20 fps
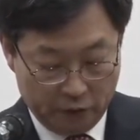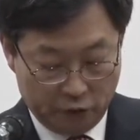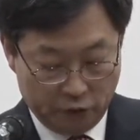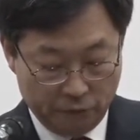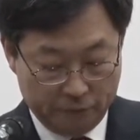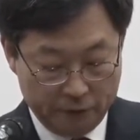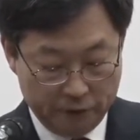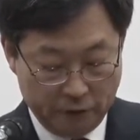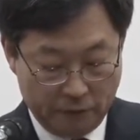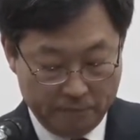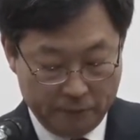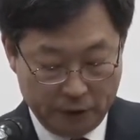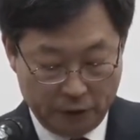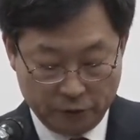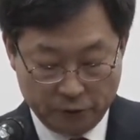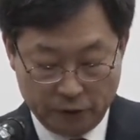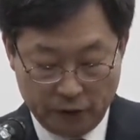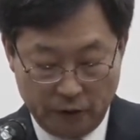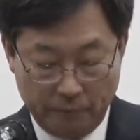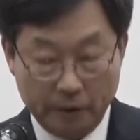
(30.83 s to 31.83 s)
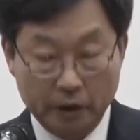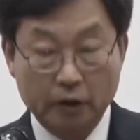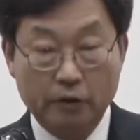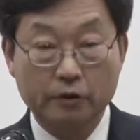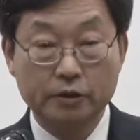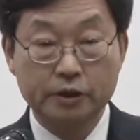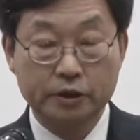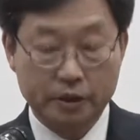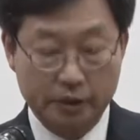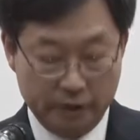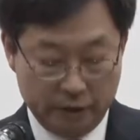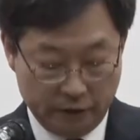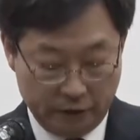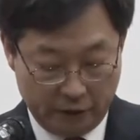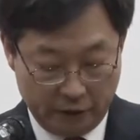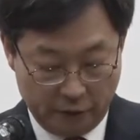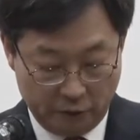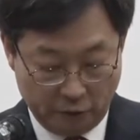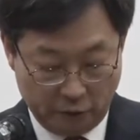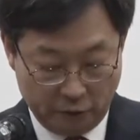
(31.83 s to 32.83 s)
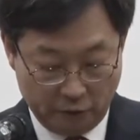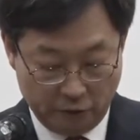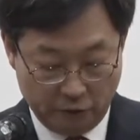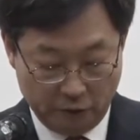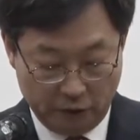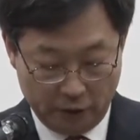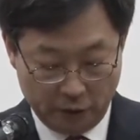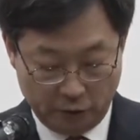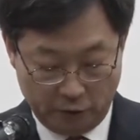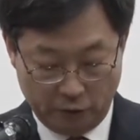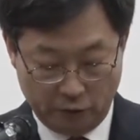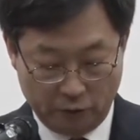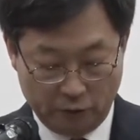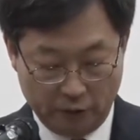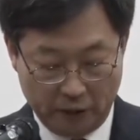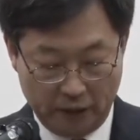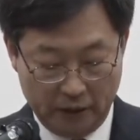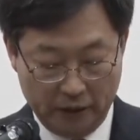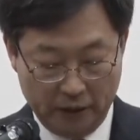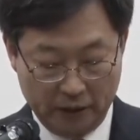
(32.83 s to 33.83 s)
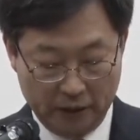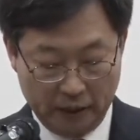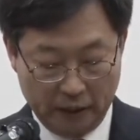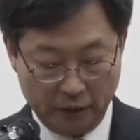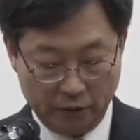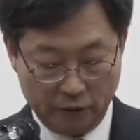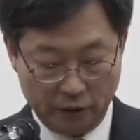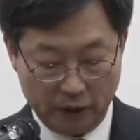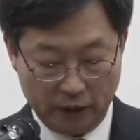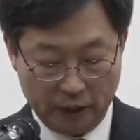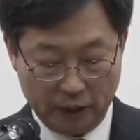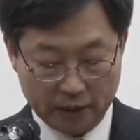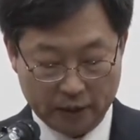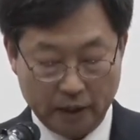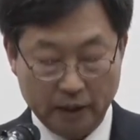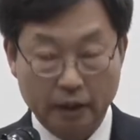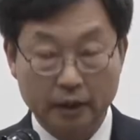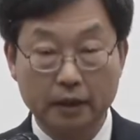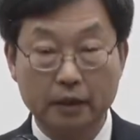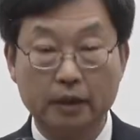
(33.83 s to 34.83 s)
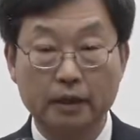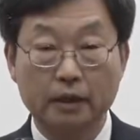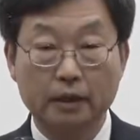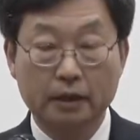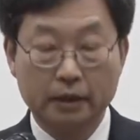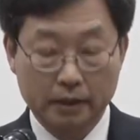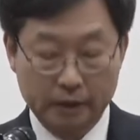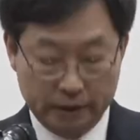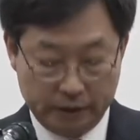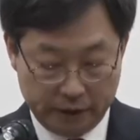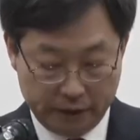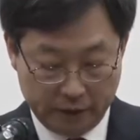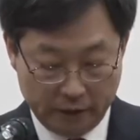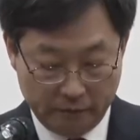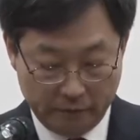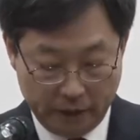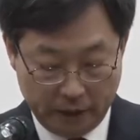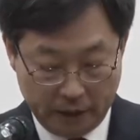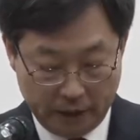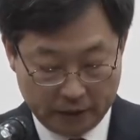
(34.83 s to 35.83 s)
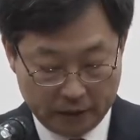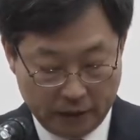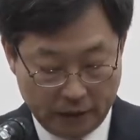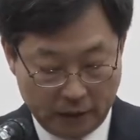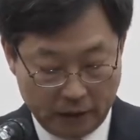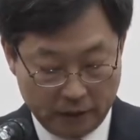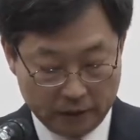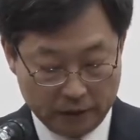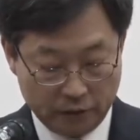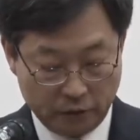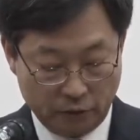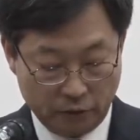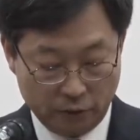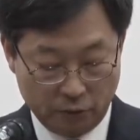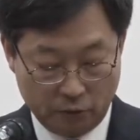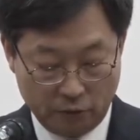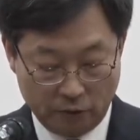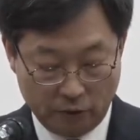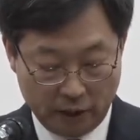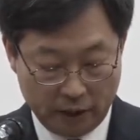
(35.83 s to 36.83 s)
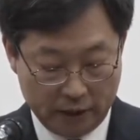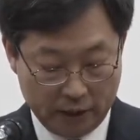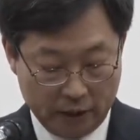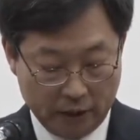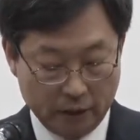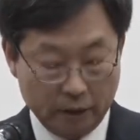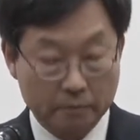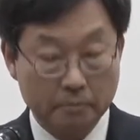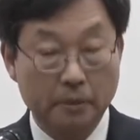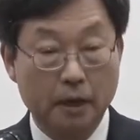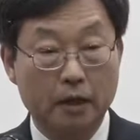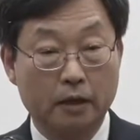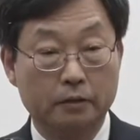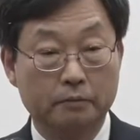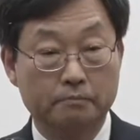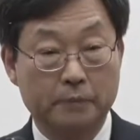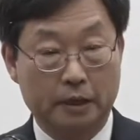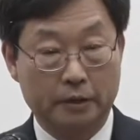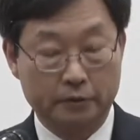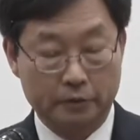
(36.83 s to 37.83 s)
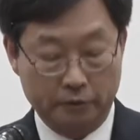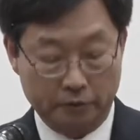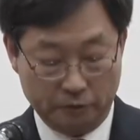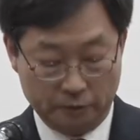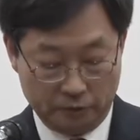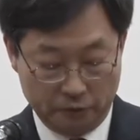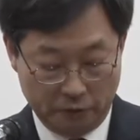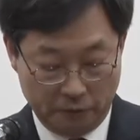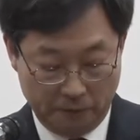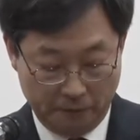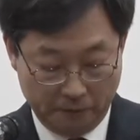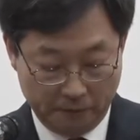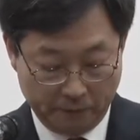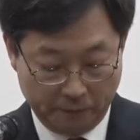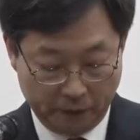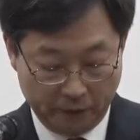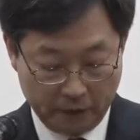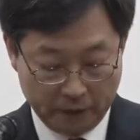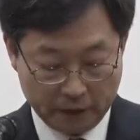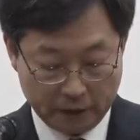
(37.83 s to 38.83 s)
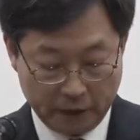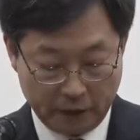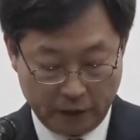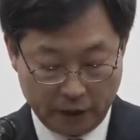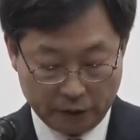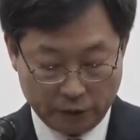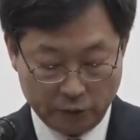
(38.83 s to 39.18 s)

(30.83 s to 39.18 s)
두분 선배 교수님이 헌신적인 노력과, 노력과 학교에 대한 사랑이 지금의 자랑스러운 공과대학을 만들었고 세계